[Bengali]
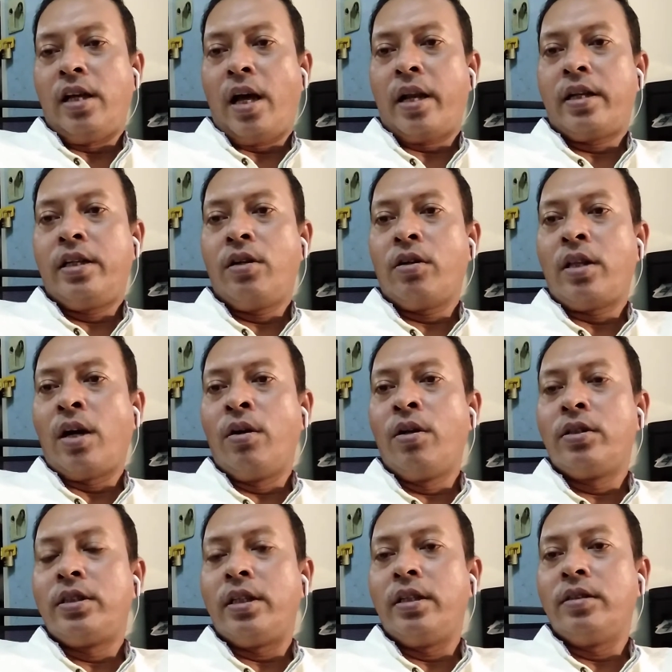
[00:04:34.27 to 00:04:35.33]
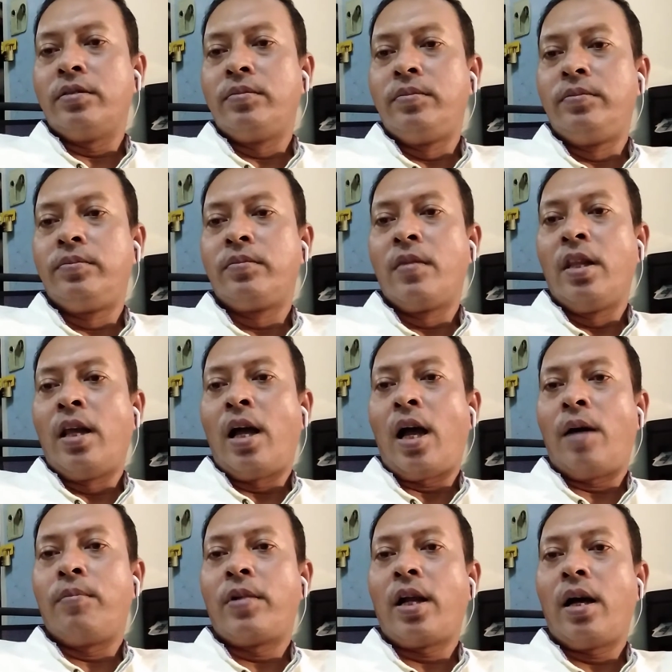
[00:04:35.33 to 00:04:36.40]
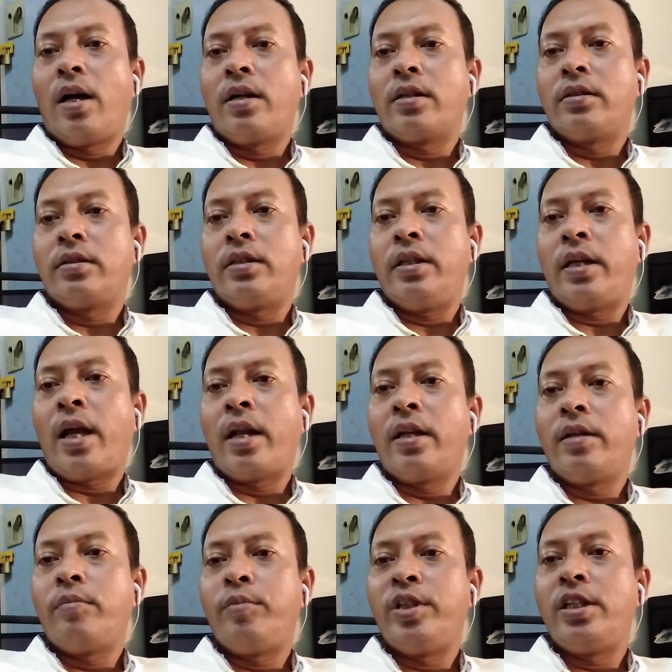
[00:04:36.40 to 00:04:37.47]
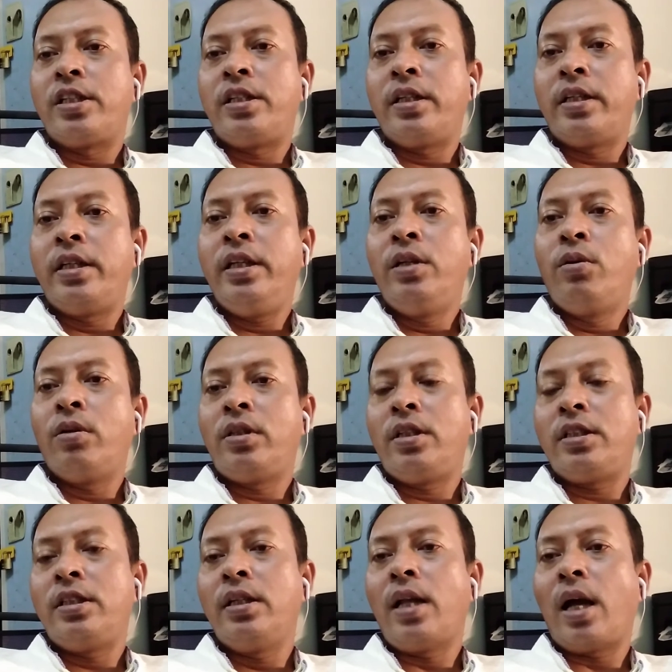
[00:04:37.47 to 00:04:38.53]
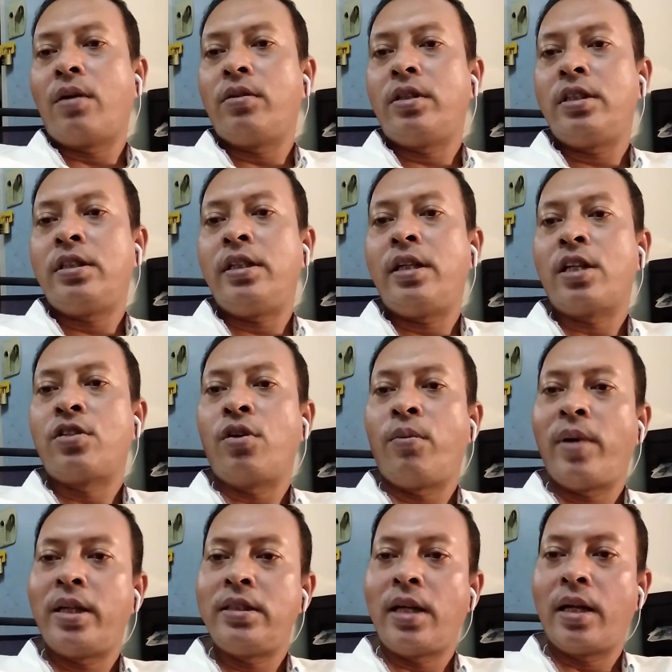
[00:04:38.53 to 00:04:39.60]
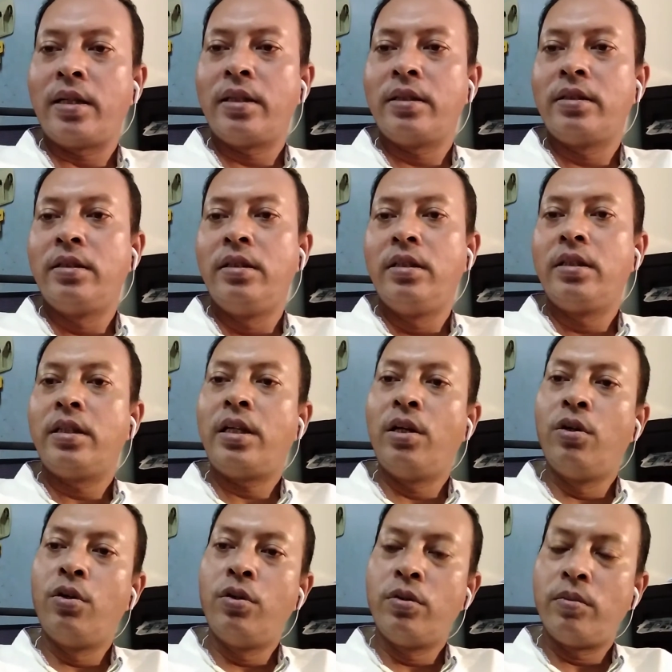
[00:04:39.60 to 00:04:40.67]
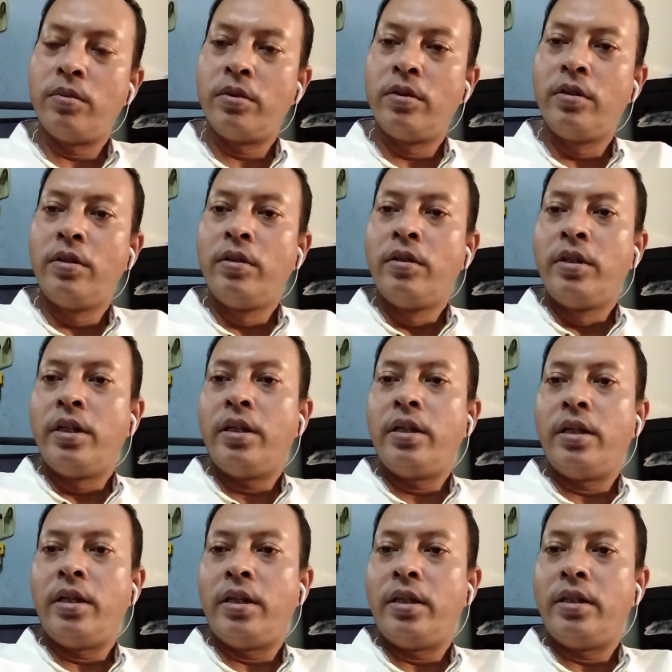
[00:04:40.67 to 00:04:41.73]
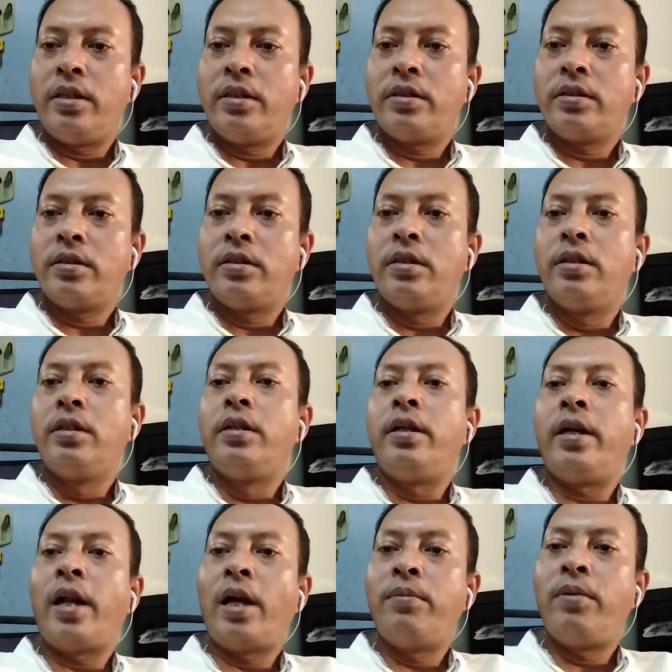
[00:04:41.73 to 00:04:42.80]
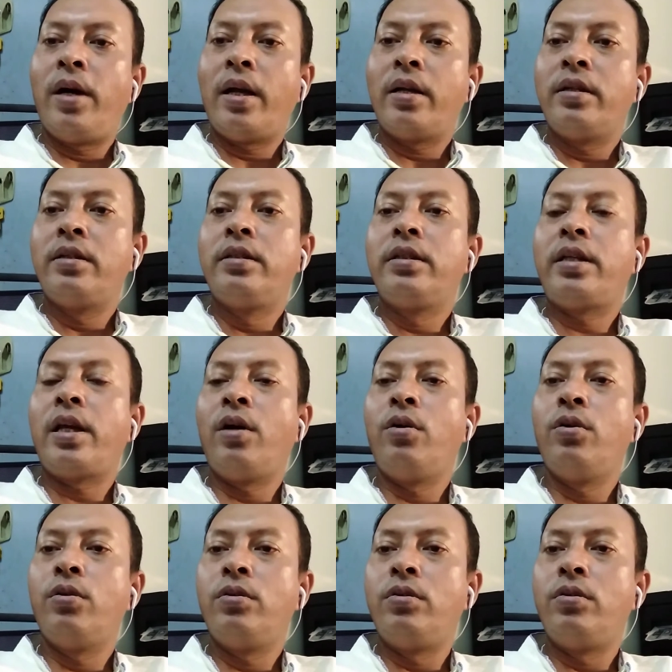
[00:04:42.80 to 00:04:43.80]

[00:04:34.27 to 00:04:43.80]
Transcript: আরেকটি কথা হলো যে আমরা এখানে বিদেশে কি করতেছি না করতেছি এটা সবাই জানে কেউ এই ড্রাইভার কেউ